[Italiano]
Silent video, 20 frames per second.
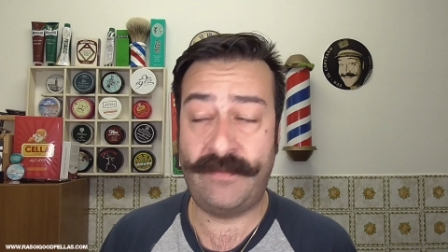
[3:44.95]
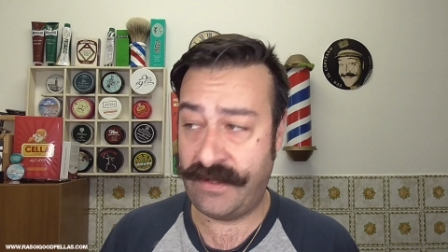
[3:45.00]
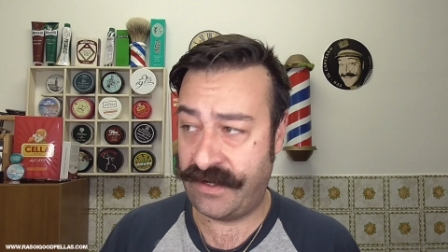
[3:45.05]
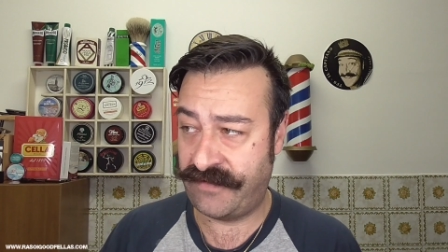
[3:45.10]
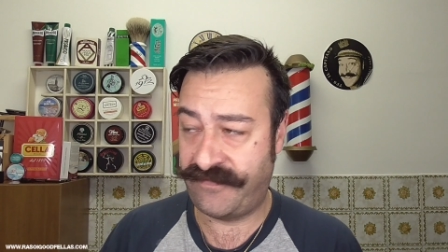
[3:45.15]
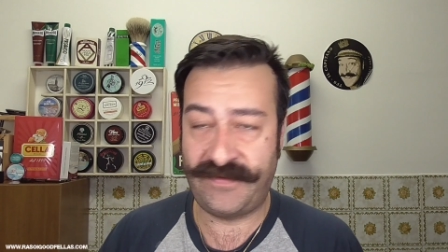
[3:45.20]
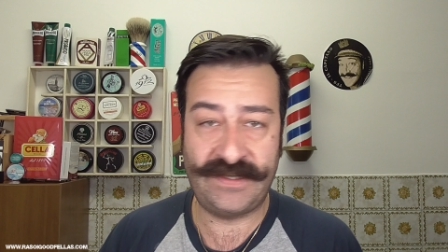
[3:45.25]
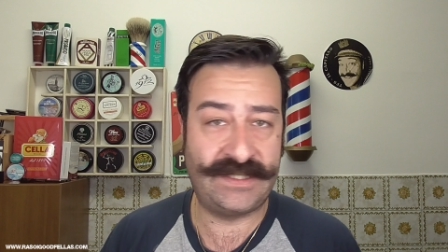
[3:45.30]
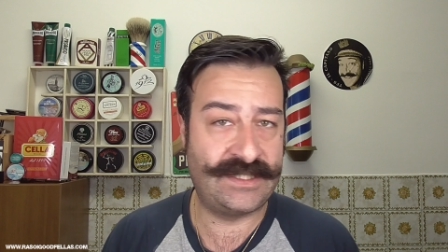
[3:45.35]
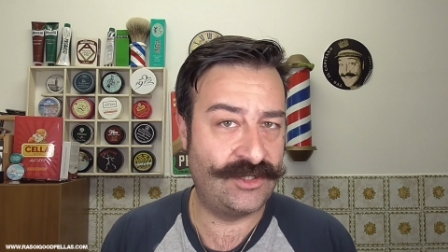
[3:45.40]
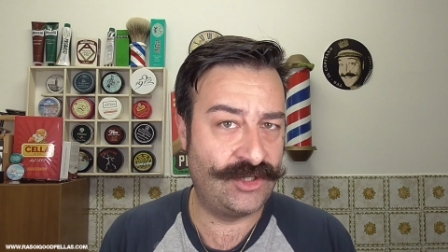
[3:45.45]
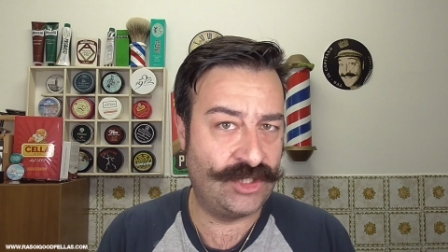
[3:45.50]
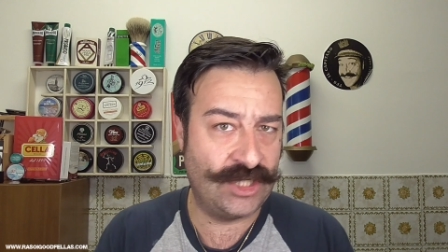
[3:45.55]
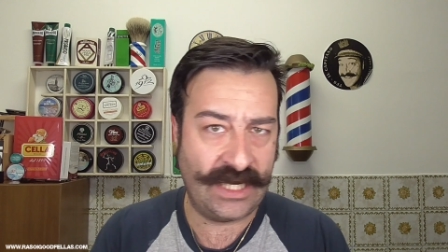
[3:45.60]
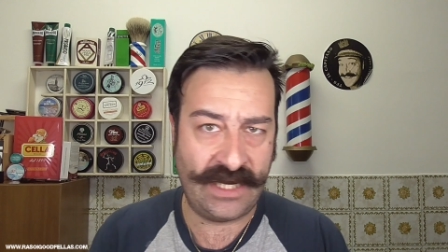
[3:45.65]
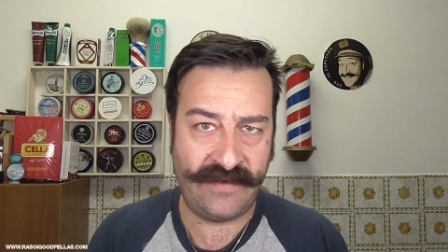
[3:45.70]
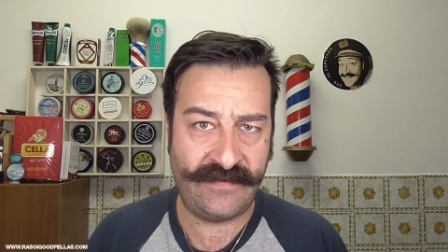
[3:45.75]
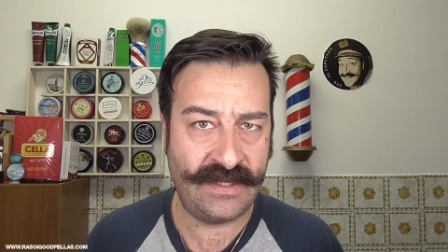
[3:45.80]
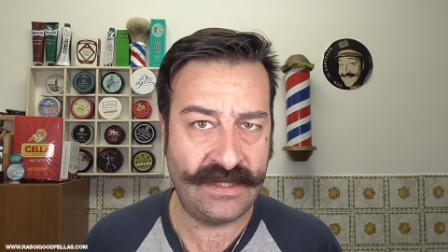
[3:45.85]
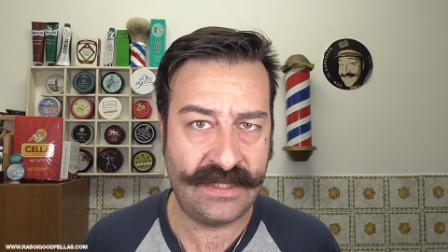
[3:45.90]
per
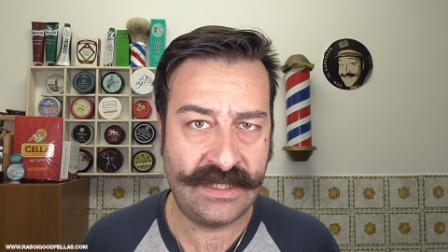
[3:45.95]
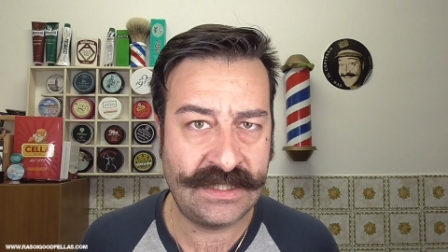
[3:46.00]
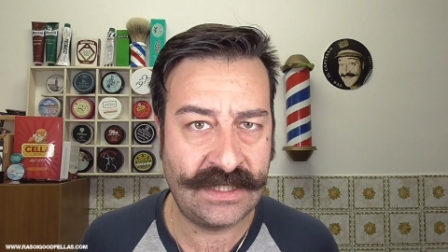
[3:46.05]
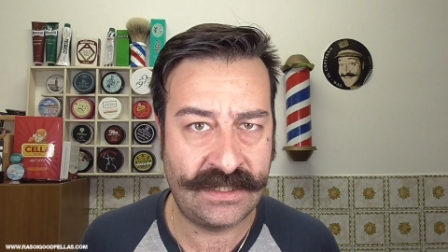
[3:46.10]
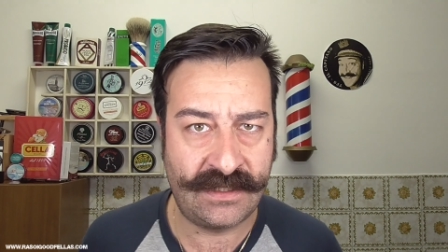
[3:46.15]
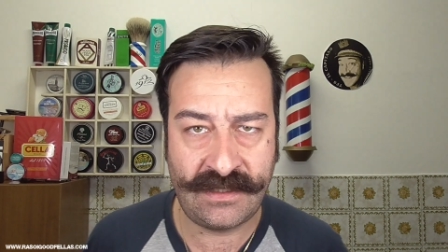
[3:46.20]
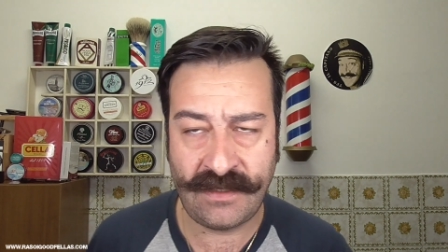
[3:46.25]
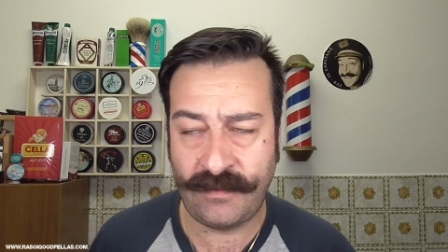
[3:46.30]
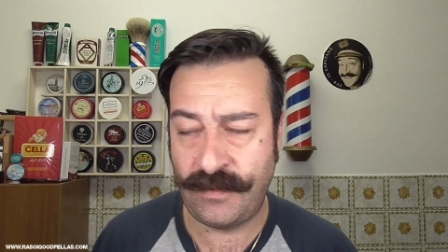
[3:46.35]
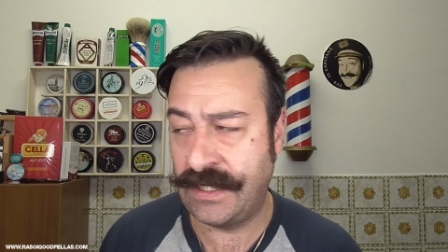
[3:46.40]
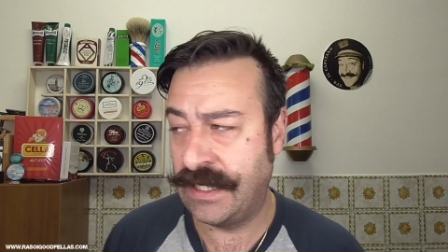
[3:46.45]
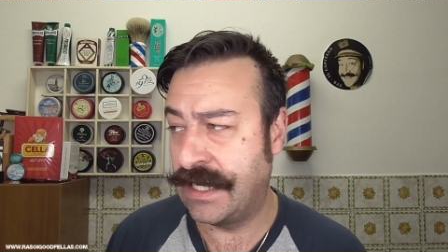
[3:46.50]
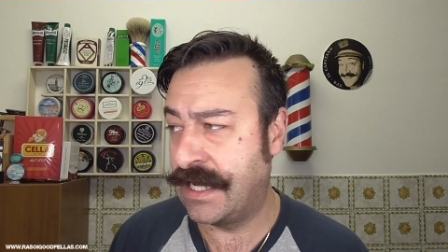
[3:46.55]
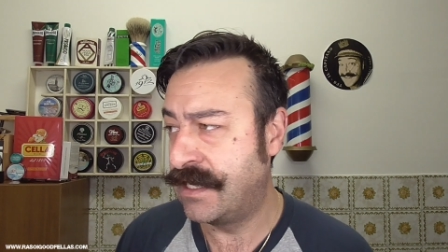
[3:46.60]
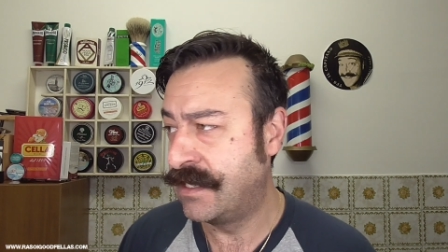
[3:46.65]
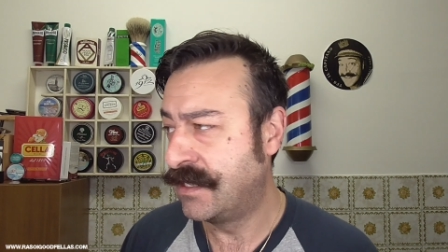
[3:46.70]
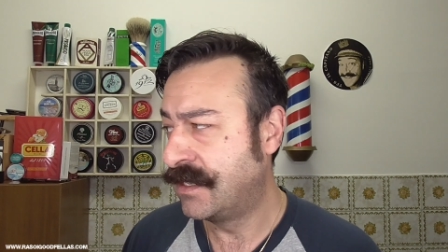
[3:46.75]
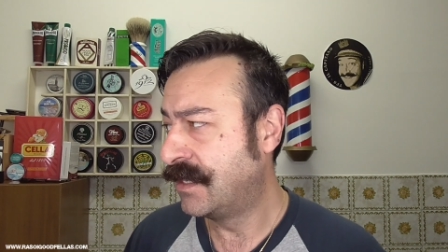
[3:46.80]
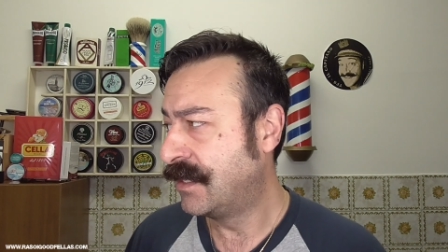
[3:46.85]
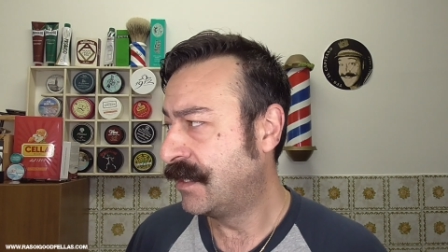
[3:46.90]
festeggiare i
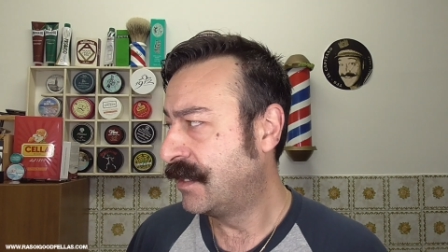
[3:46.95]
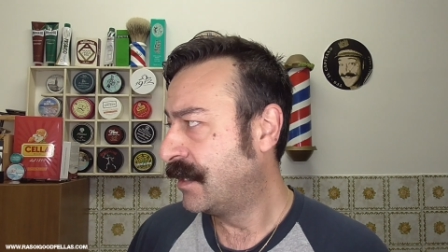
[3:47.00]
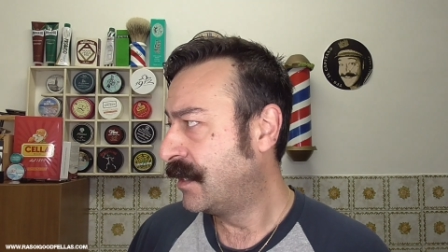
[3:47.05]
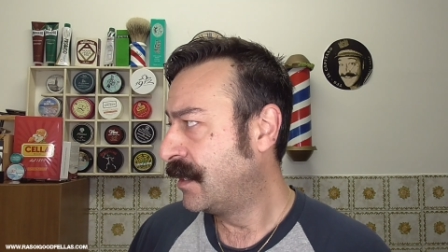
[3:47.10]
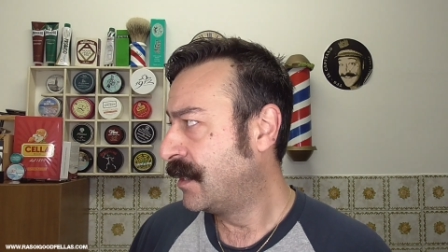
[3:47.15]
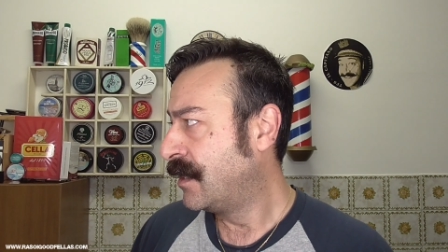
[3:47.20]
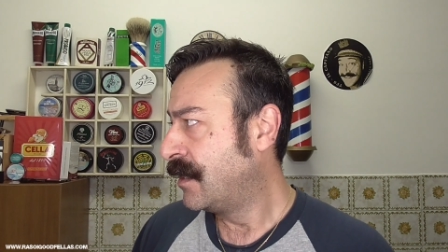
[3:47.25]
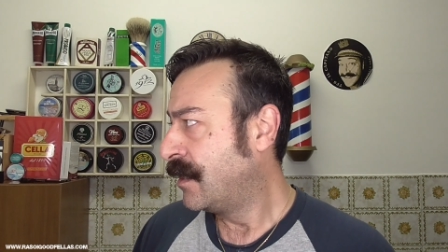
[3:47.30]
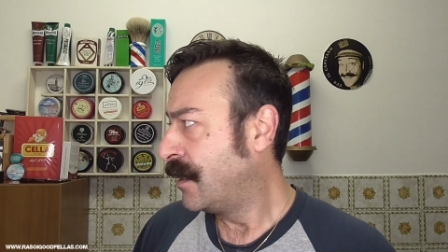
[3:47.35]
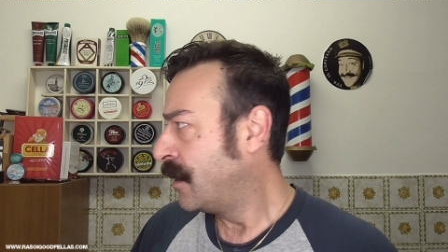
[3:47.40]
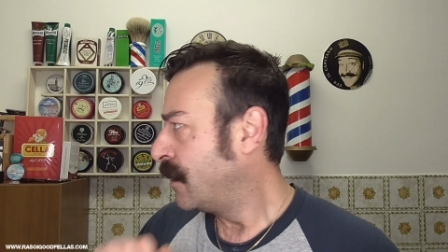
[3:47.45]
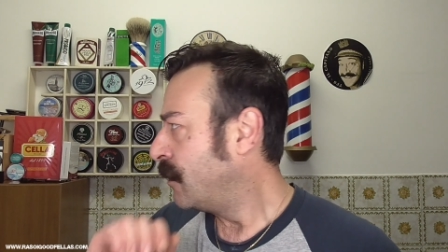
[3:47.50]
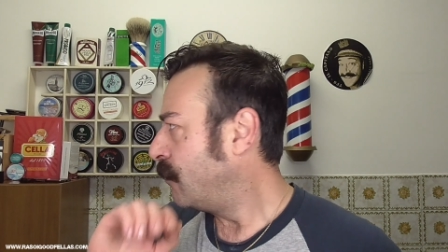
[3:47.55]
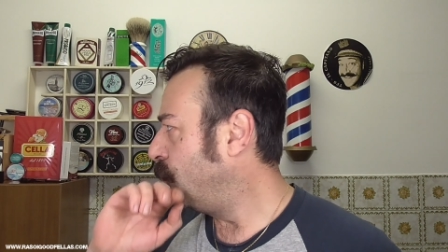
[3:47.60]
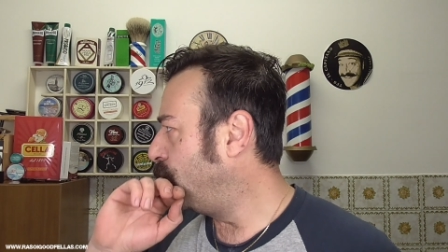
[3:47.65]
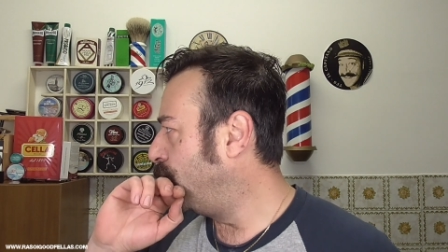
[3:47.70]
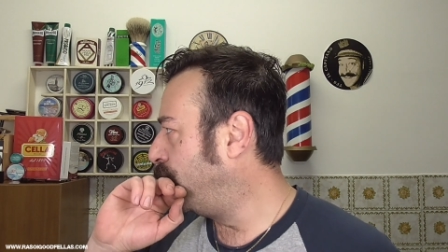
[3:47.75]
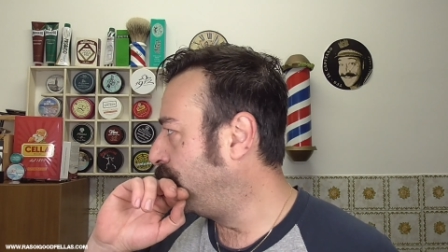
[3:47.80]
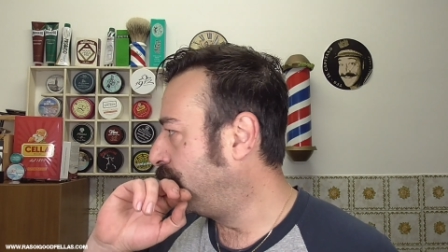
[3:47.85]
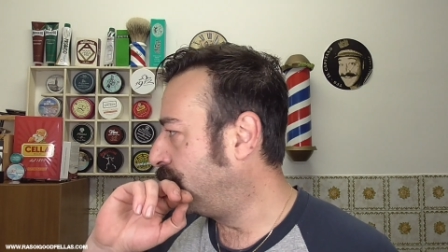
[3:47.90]

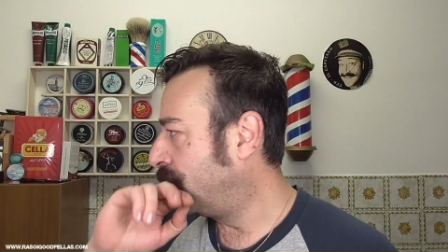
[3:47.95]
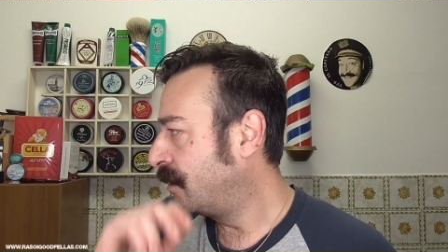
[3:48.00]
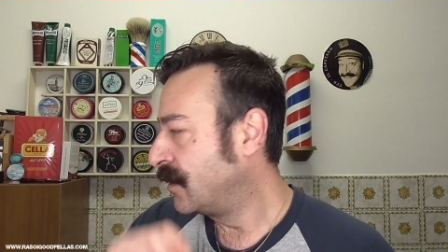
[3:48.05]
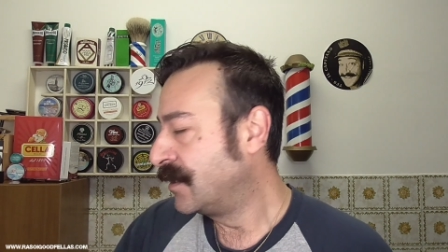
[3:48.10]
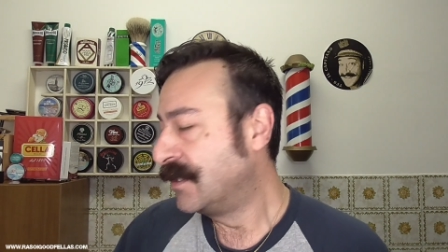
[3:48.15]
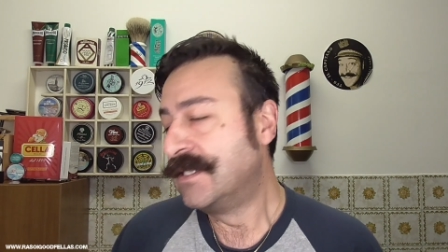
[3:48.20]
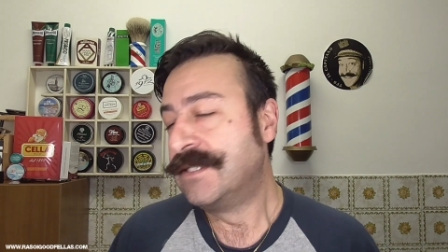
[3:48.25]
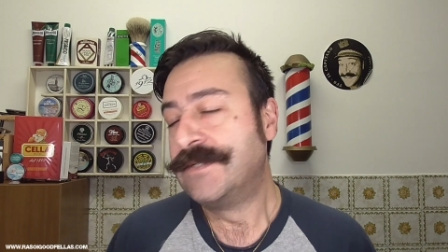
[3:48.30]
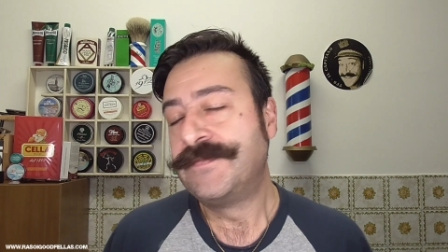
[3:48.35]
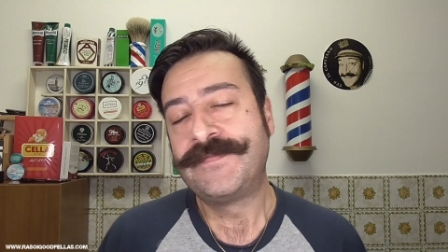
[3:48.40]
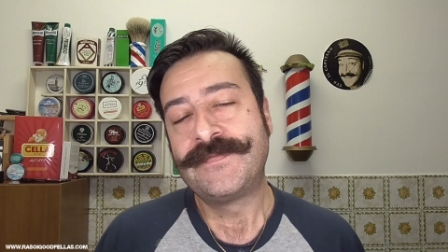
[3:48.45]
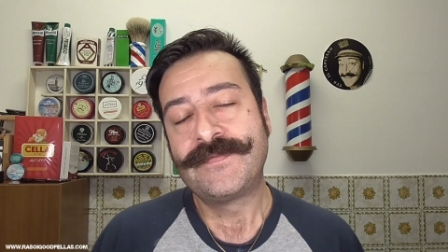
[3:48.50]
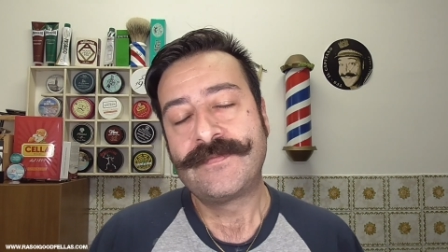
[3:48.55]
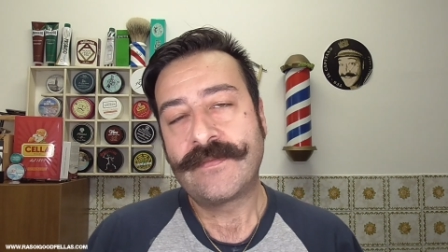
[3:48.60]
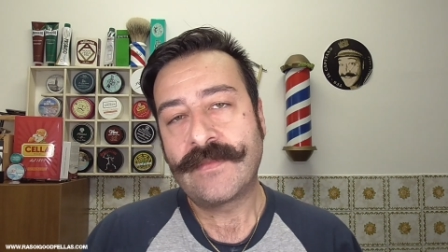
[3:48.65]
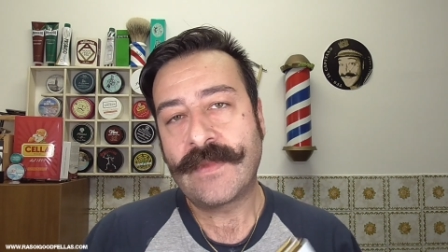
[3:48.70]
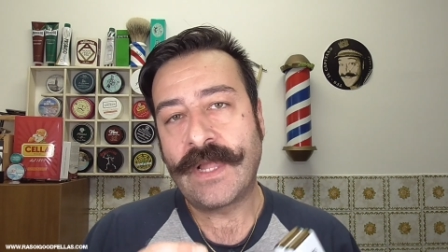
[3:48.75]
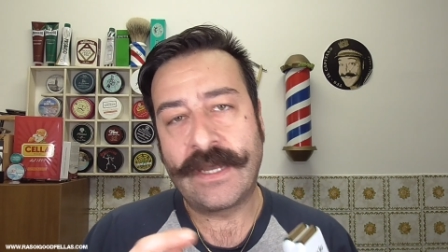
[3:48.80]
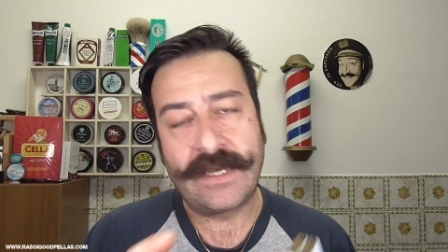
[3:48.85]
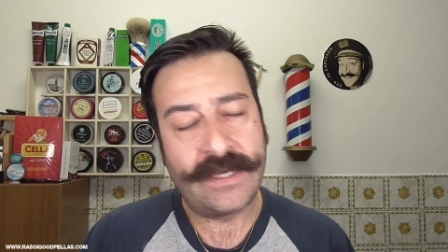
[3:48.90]

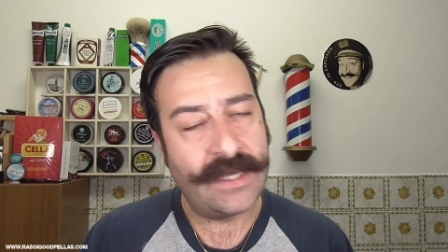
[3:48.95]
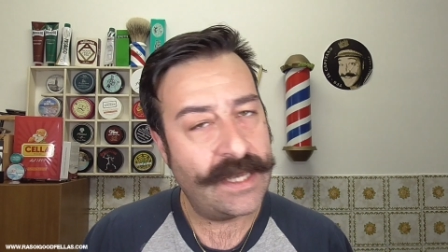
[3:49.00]
27.000